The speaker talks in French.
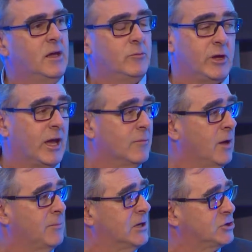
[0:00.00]
Puis
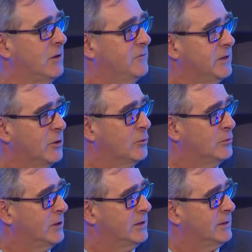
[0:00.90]
également, ben, Jean Vigneault,
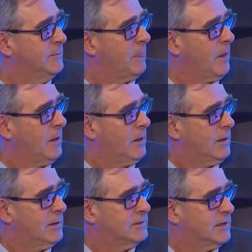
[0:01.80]

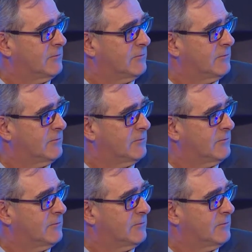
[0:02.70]
ça